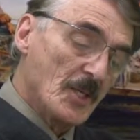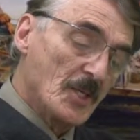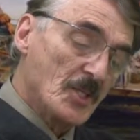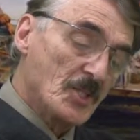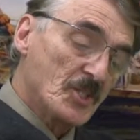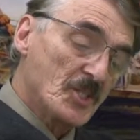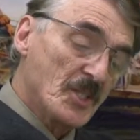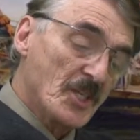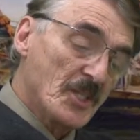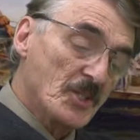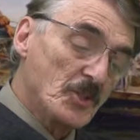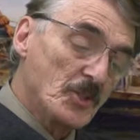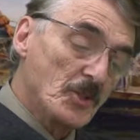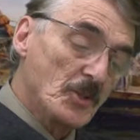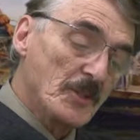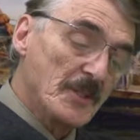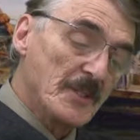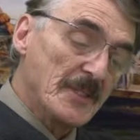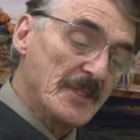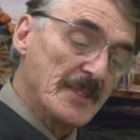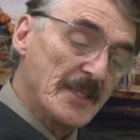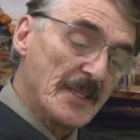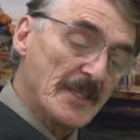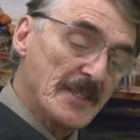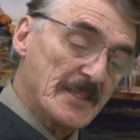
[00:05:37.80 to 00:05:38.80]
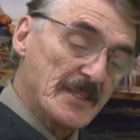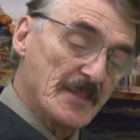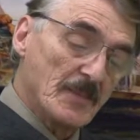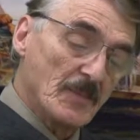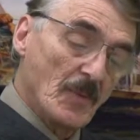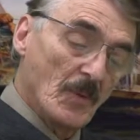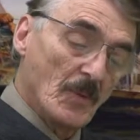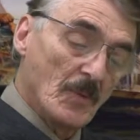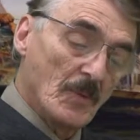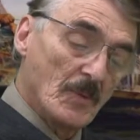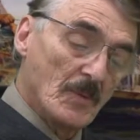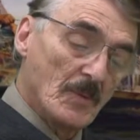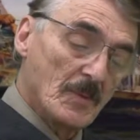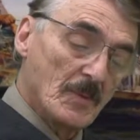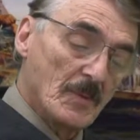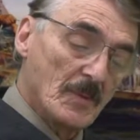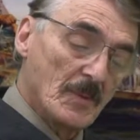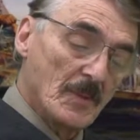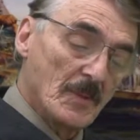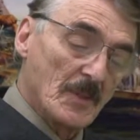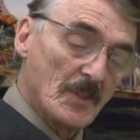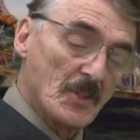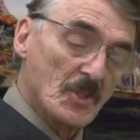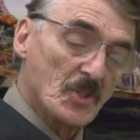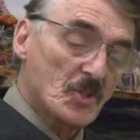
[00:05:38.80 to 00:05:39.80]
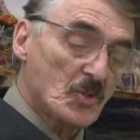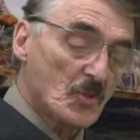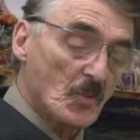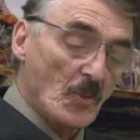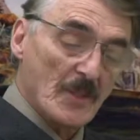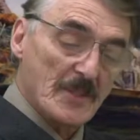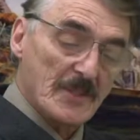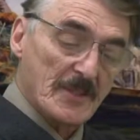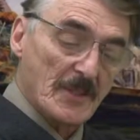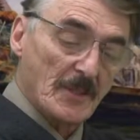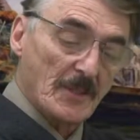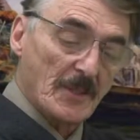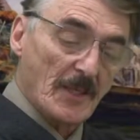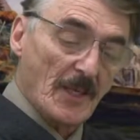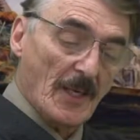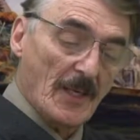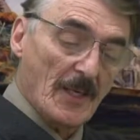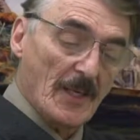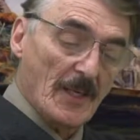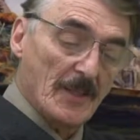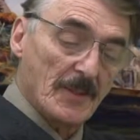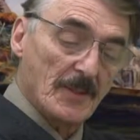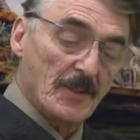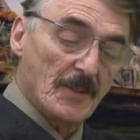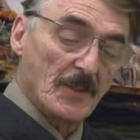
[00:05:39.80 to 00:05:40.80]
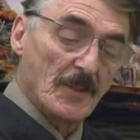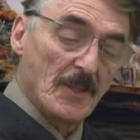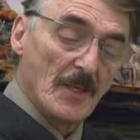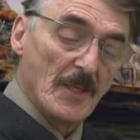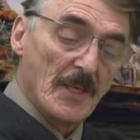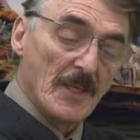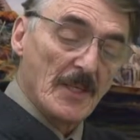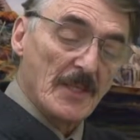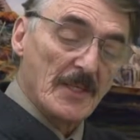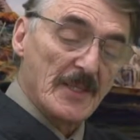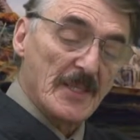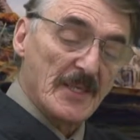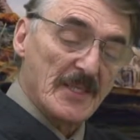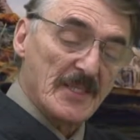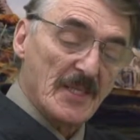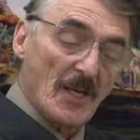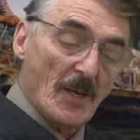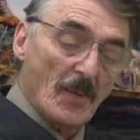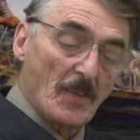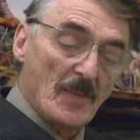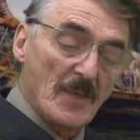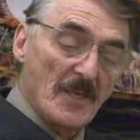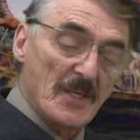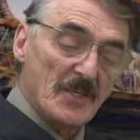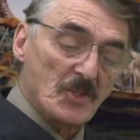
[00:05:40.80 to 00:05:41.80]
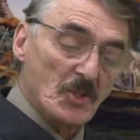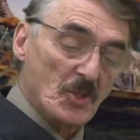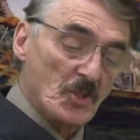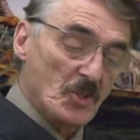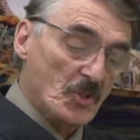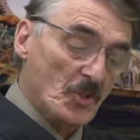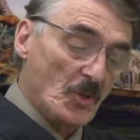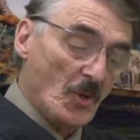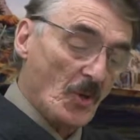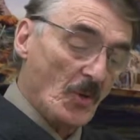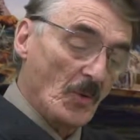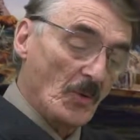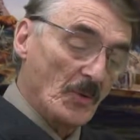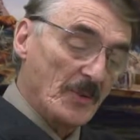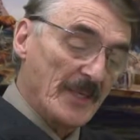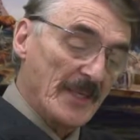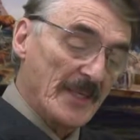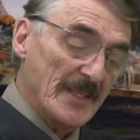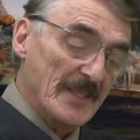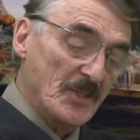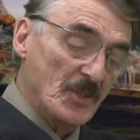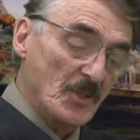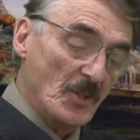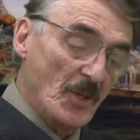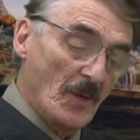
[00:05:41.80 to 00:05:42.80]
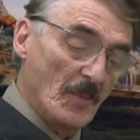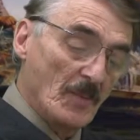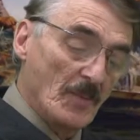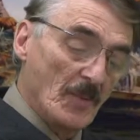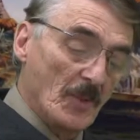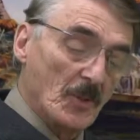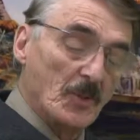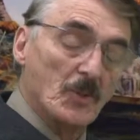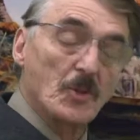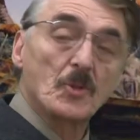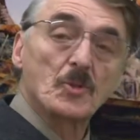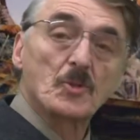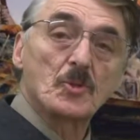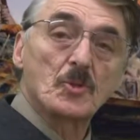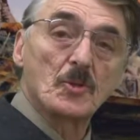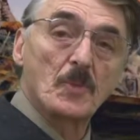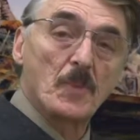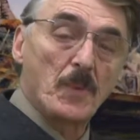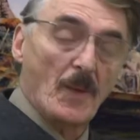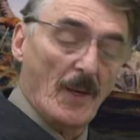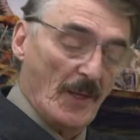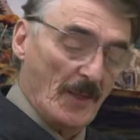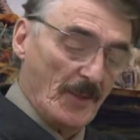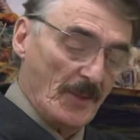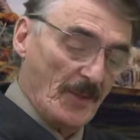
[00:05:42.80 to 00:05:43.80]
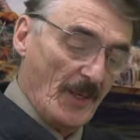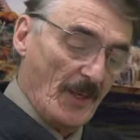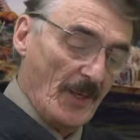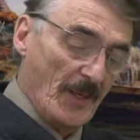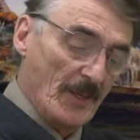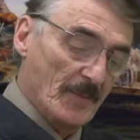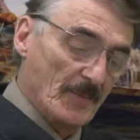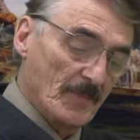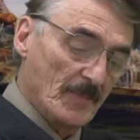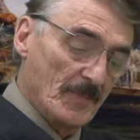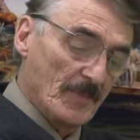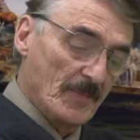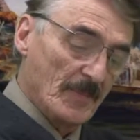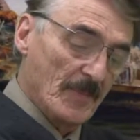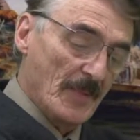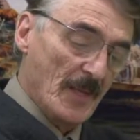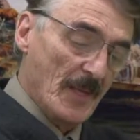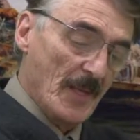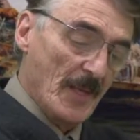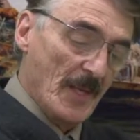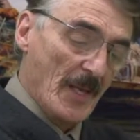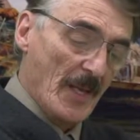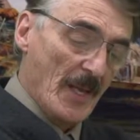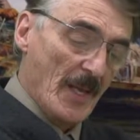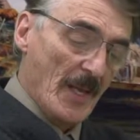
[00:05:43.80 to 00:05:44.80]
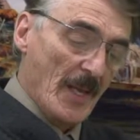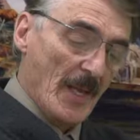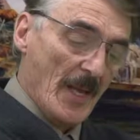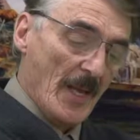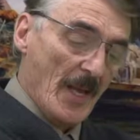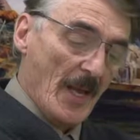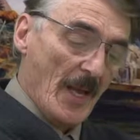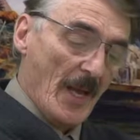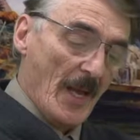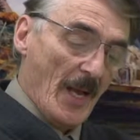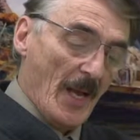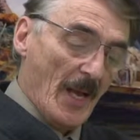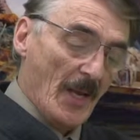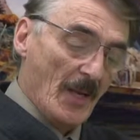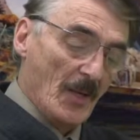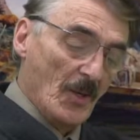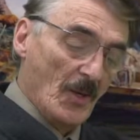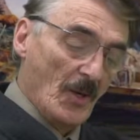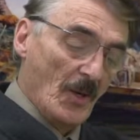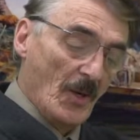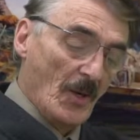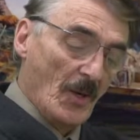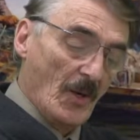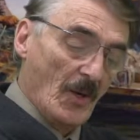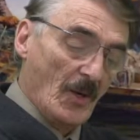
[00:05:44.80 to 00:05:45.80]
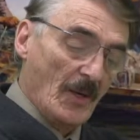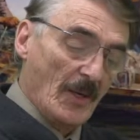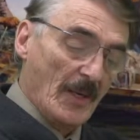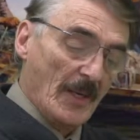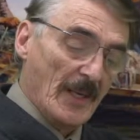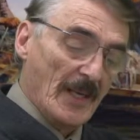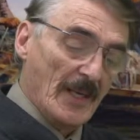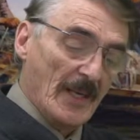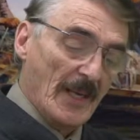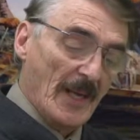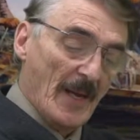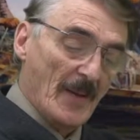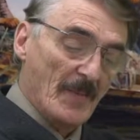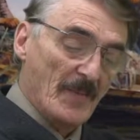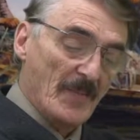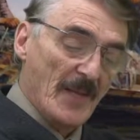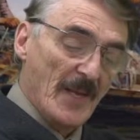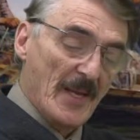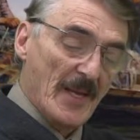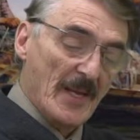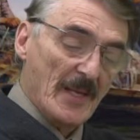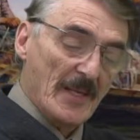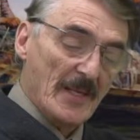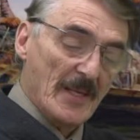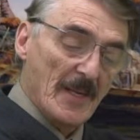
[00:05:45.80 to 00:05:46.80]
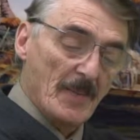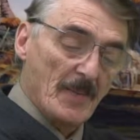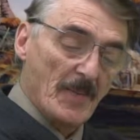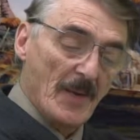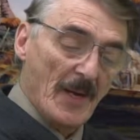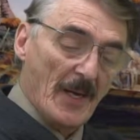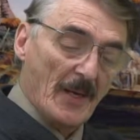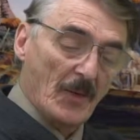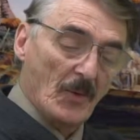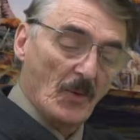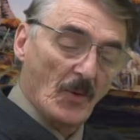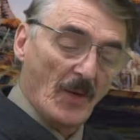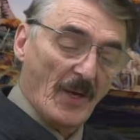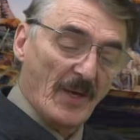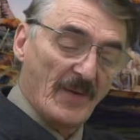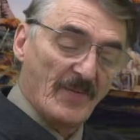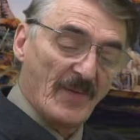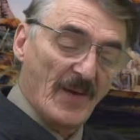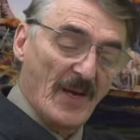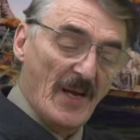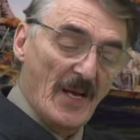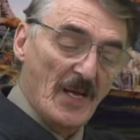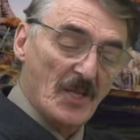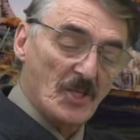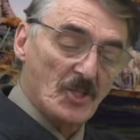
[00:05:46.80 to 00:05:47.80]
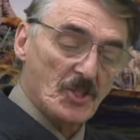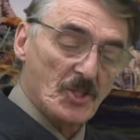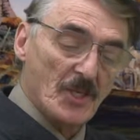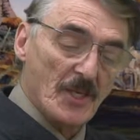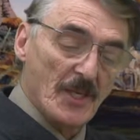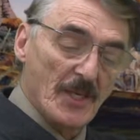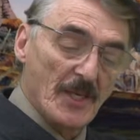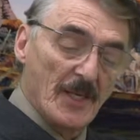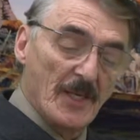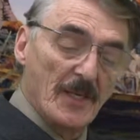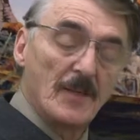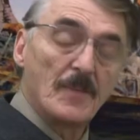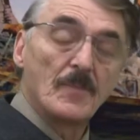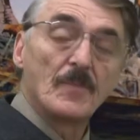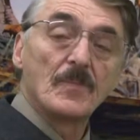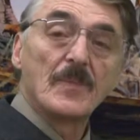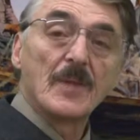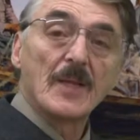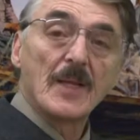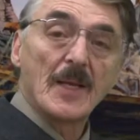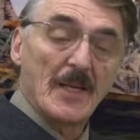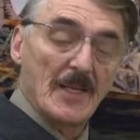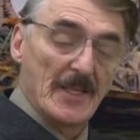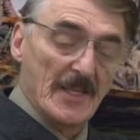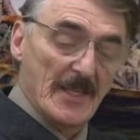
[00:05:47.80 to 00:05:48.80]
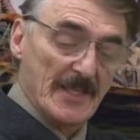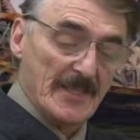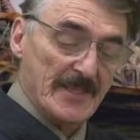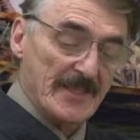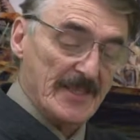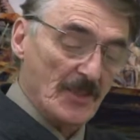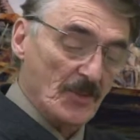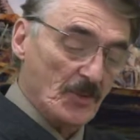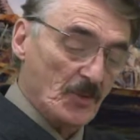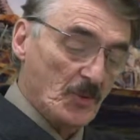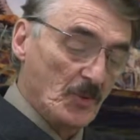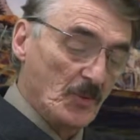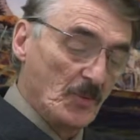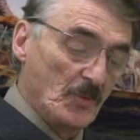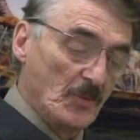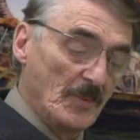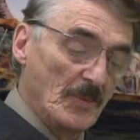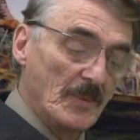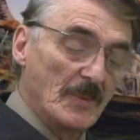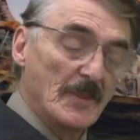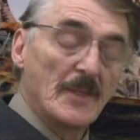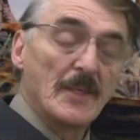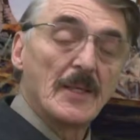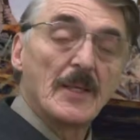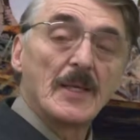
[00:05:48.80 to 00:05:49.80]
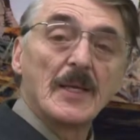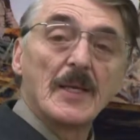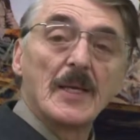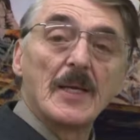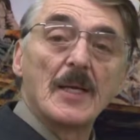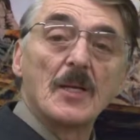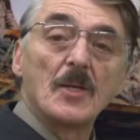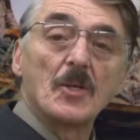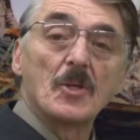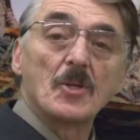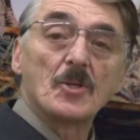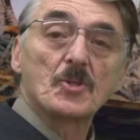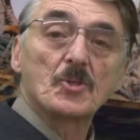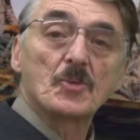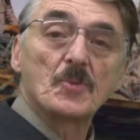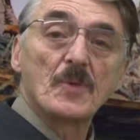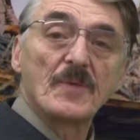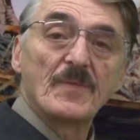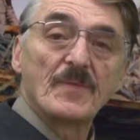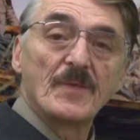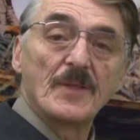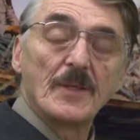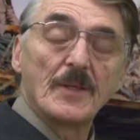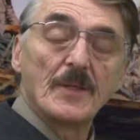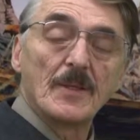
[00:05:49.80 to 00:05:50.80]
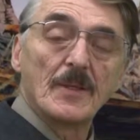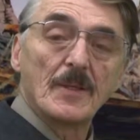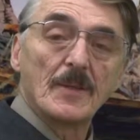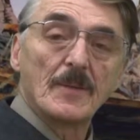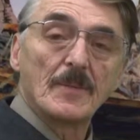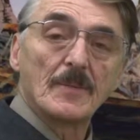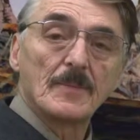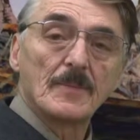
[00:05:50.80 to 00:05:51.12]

Jésus dit à Simon, Sois sans crainte, désormais ce seront des hommes que tu prendras. Alors ils ramenèrent les barques au rivage et, laissant tout, ils le suivirent.